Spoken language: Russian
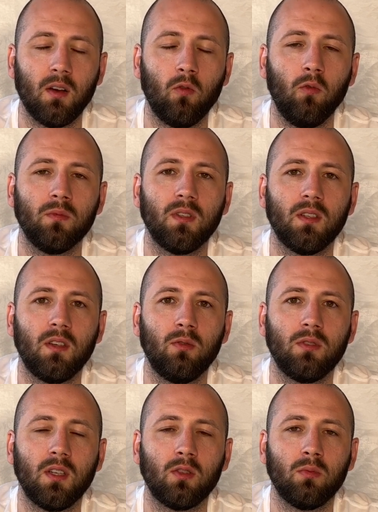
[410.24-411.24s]
Умные
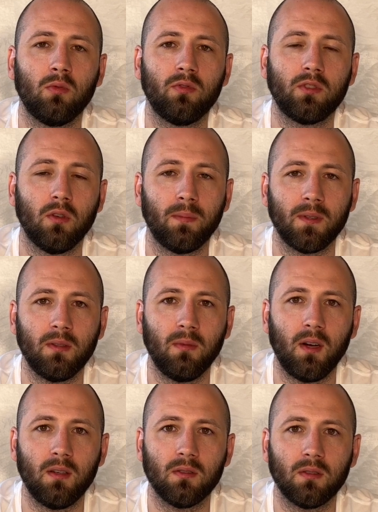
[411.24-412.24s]
люди, я думаю, все
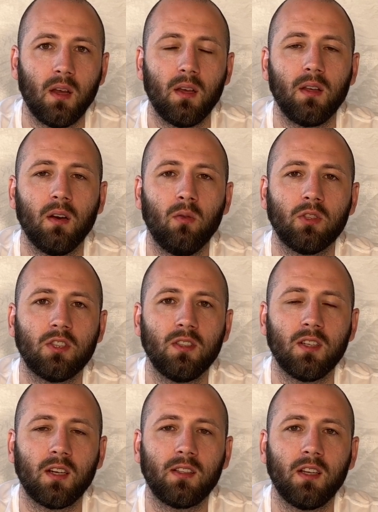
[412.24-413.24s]
понимают. И я очень
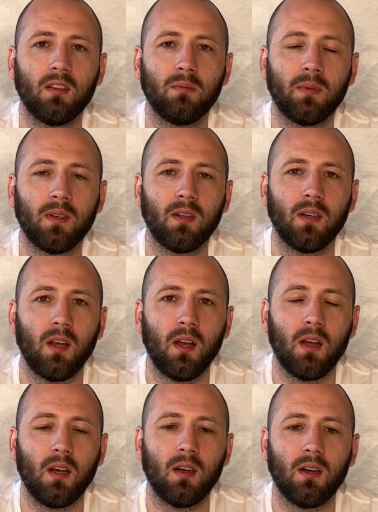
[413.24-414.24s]
не хотел бы
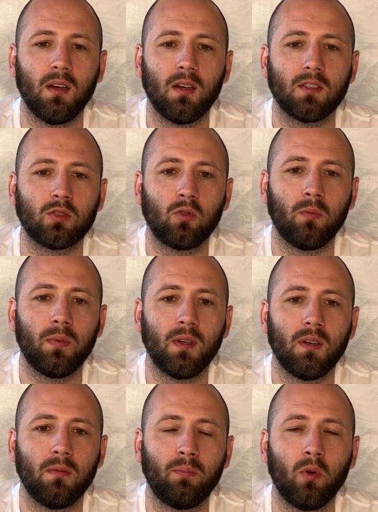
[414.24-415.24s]
Э,
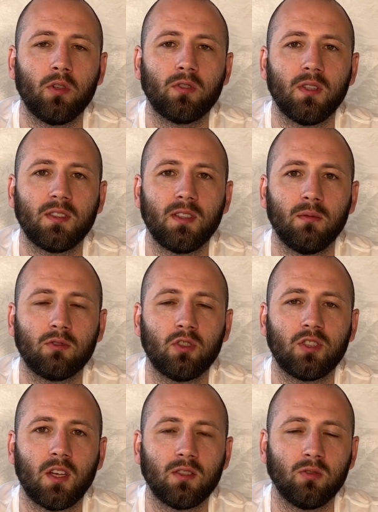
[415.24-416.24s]
чтобы, пользуясь тем, что
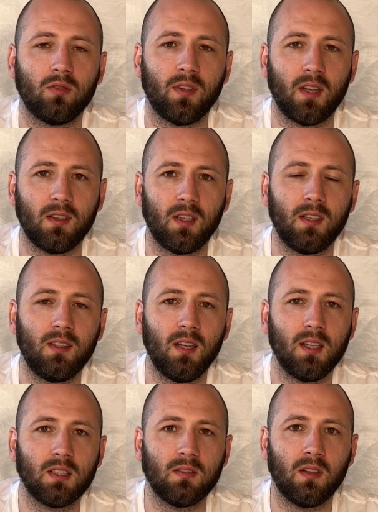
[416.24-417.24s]
сейчас идут военные
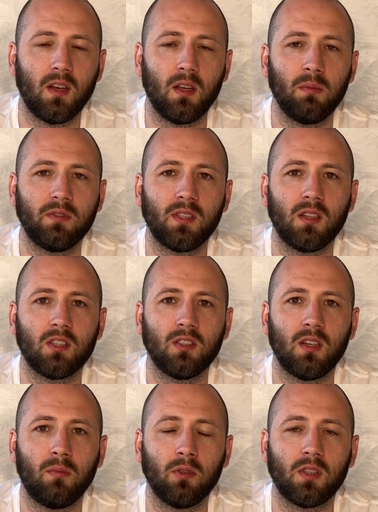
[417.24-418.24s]
действия, и мы все должны
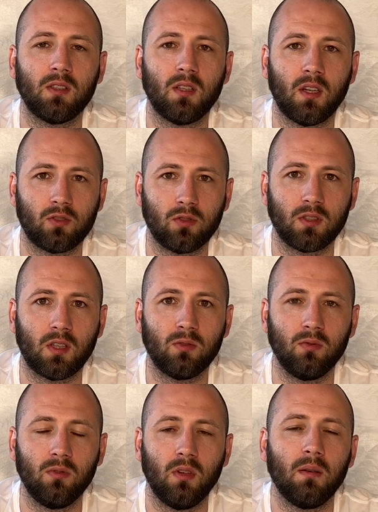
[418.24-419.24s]
работать на нашу
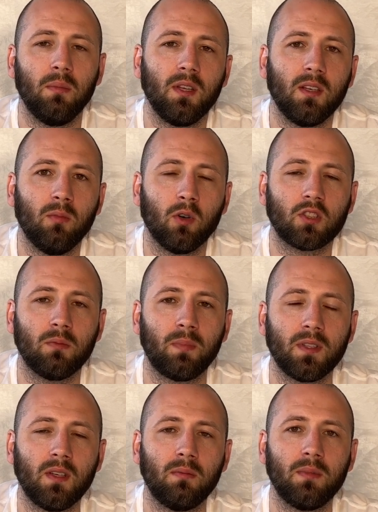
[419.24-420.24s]
страну, мы не можем, по
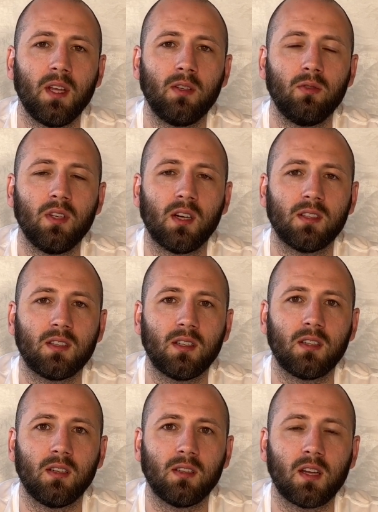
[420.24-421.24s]
мнению
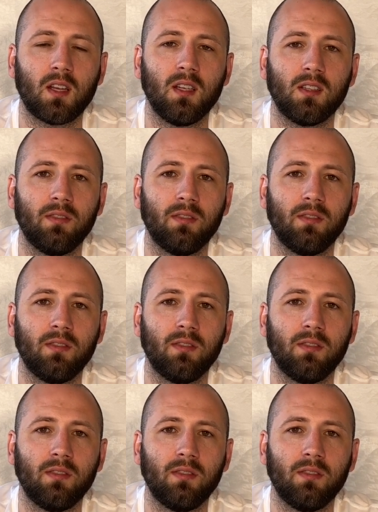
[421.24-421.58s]
некоторых, какие-то